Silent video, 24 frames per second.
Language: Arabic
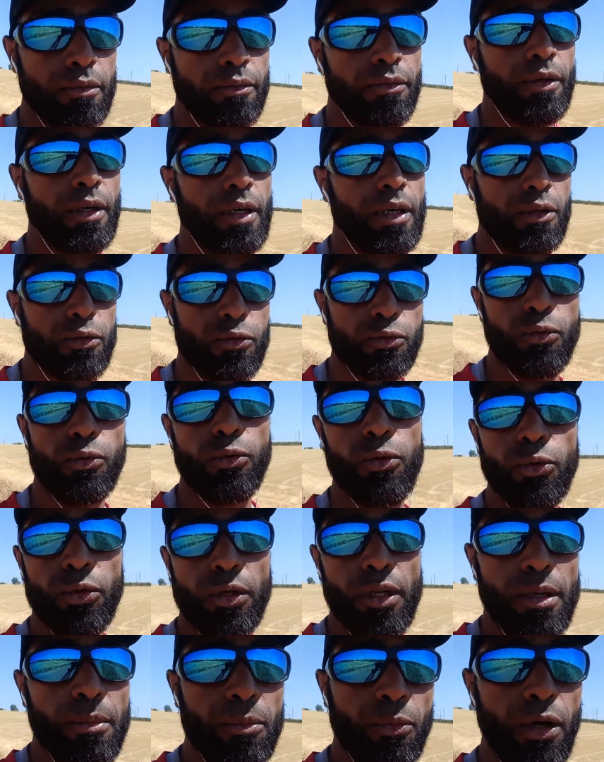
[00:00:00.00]

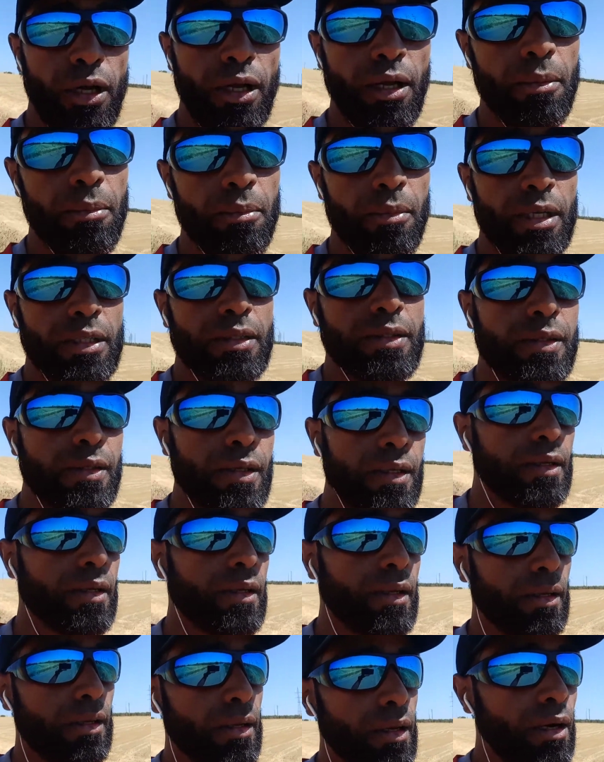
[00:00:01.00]
فرسولنا محمد
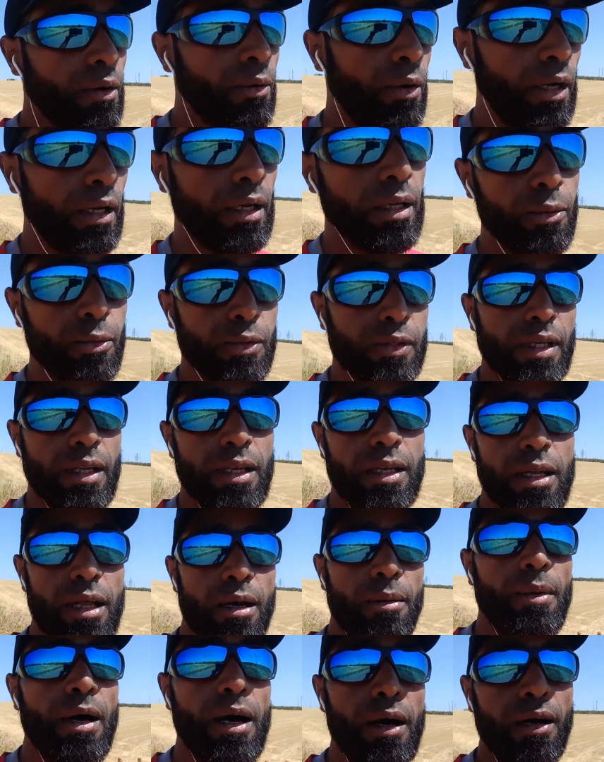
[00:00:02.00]
صلى الله عليه
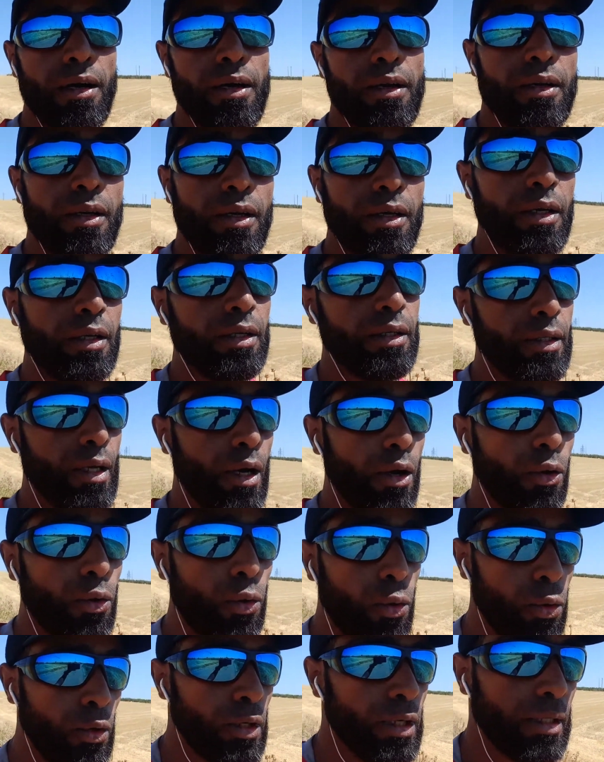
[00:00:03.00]
وسلم
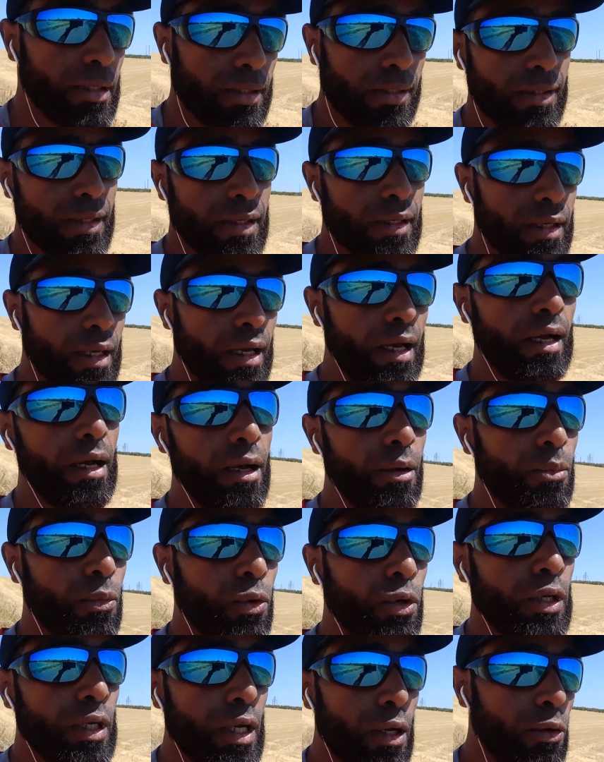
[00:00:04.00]
يقول
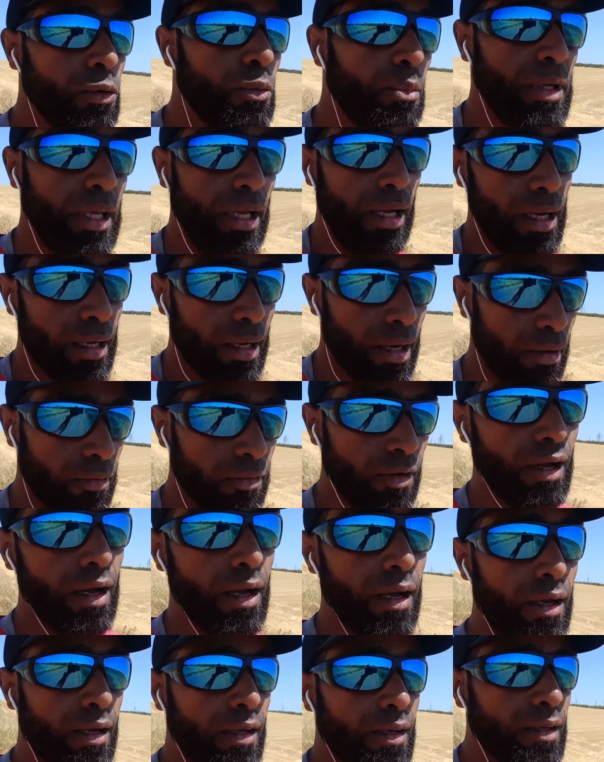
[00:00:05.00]
صيام يوم عرفة
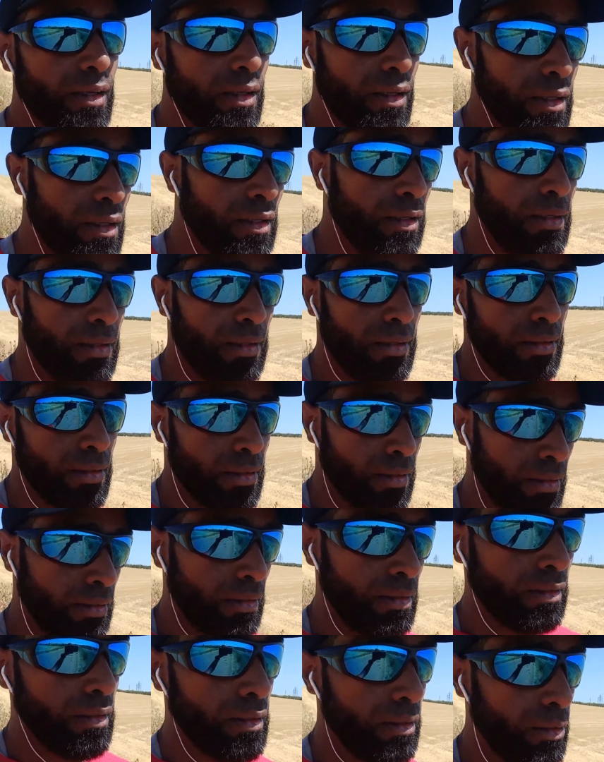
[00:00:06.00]

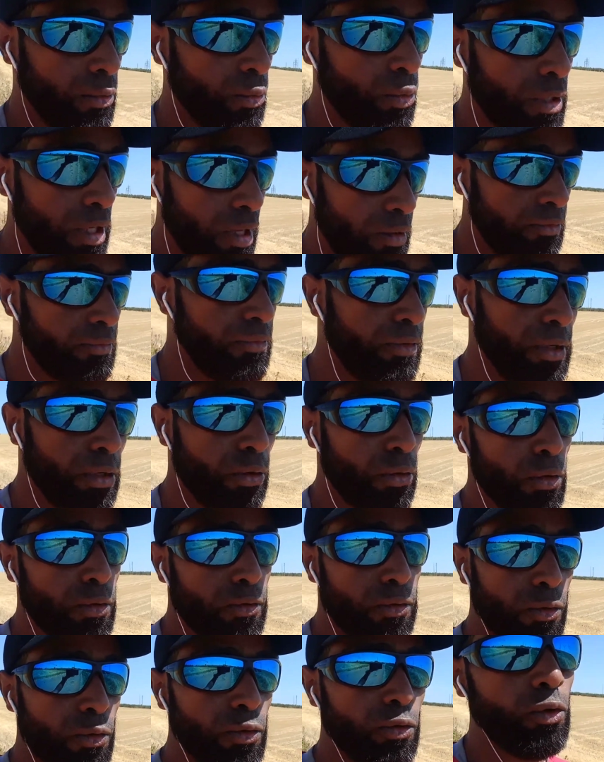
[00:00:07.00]
يكفر
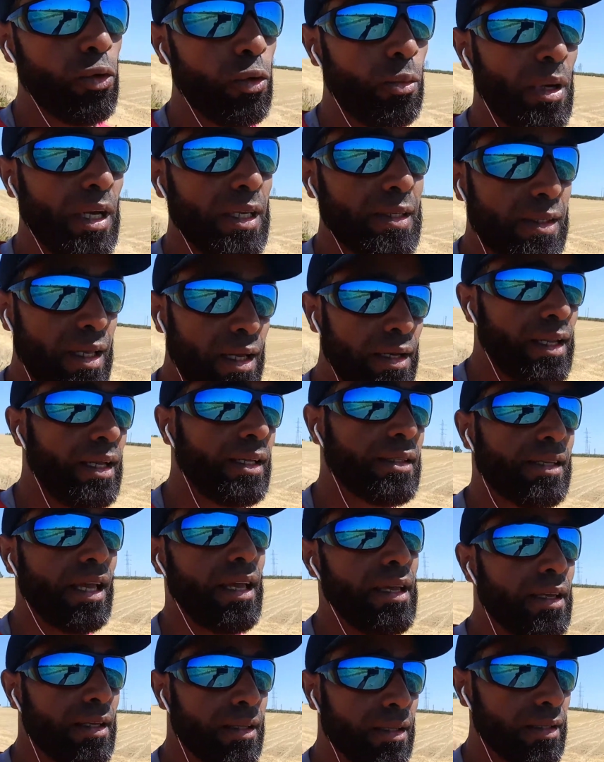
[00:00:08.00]
ذنوب
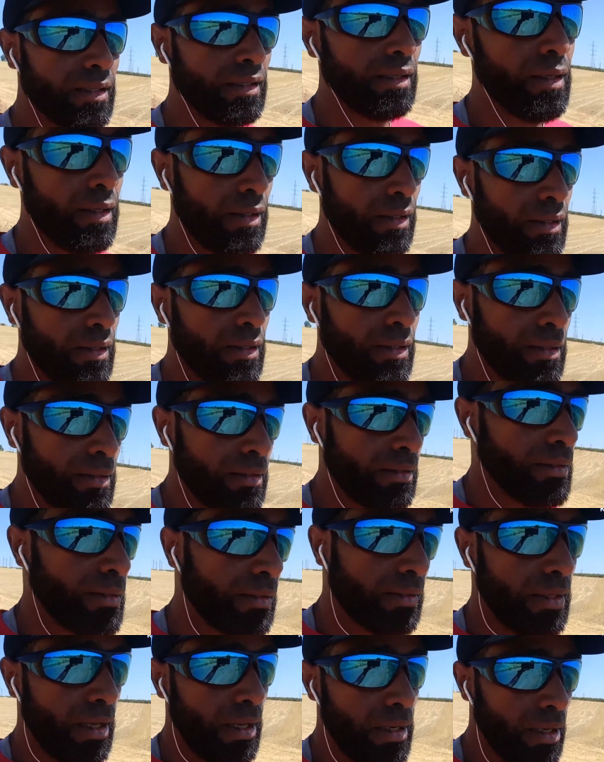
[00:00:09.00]
سنتين
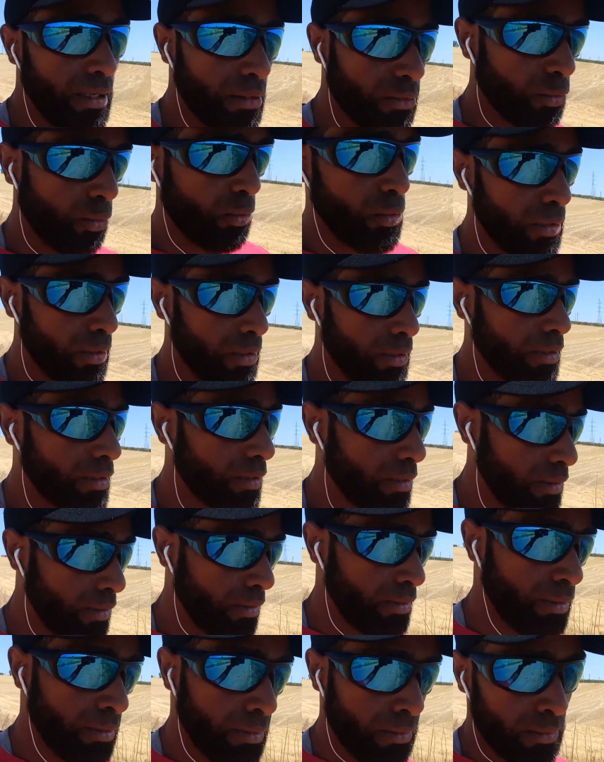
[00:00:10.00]
سنة
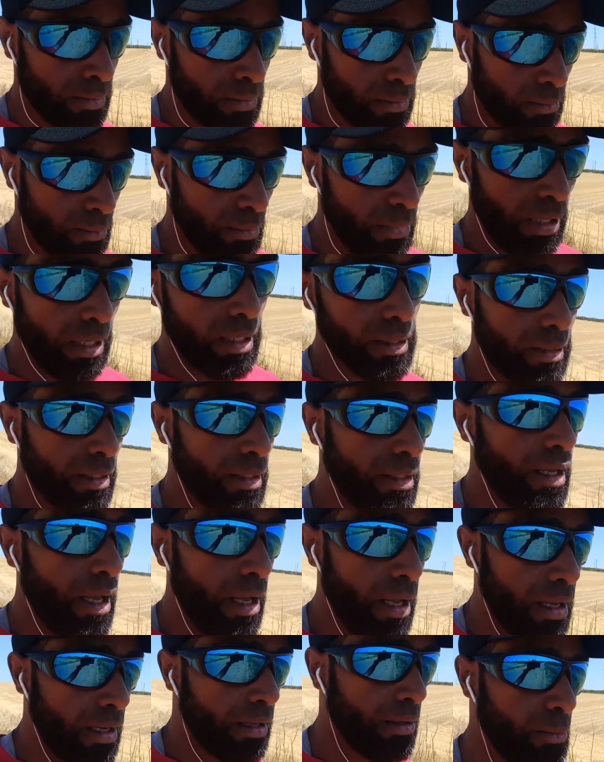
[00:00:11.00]

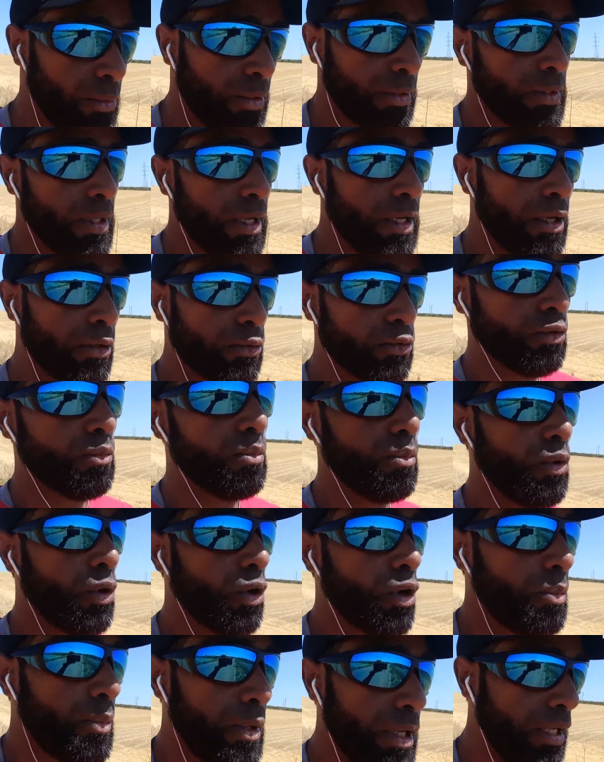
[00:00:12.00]
ماضية وسنة
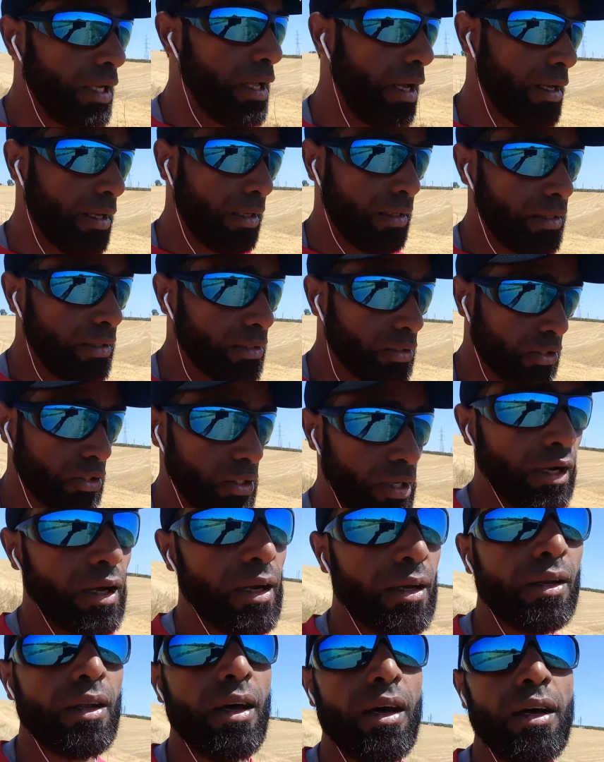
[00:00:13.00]
مقبلة إن
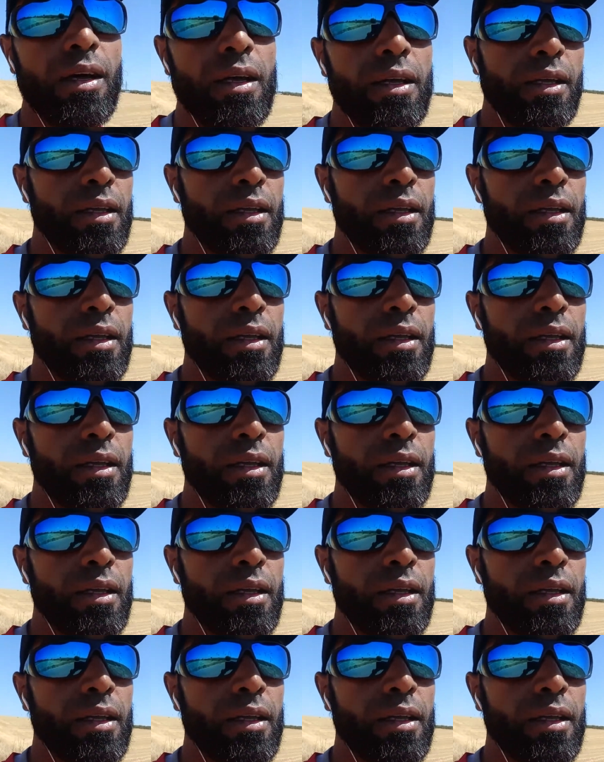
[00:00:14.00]
شاء الله